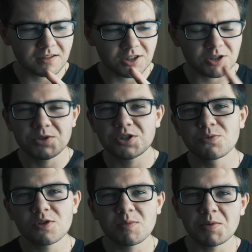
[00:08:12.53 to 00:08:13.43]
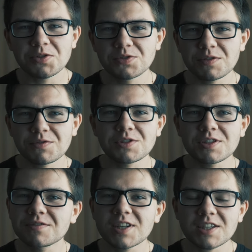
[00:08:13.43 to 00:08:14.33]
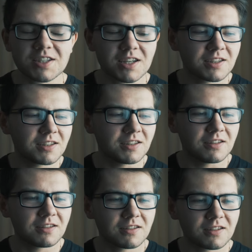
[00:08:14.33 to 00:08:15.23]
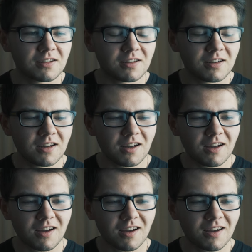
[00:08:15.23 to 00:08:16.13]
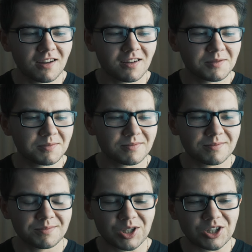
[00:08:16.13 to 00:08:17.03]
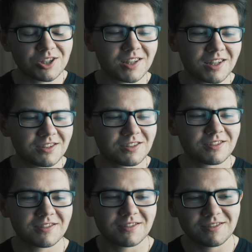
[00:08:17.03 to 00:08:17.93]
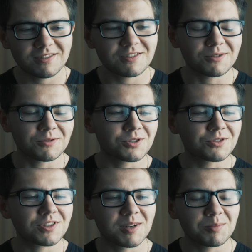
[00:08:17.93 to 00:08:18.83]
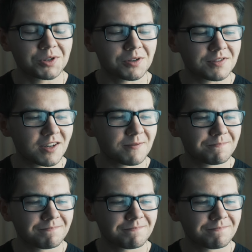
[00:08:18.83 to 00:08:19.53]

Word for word: i żebyś mógł po prostu cofnąć się w czasie i e, przeczytać tą książkę ponownie.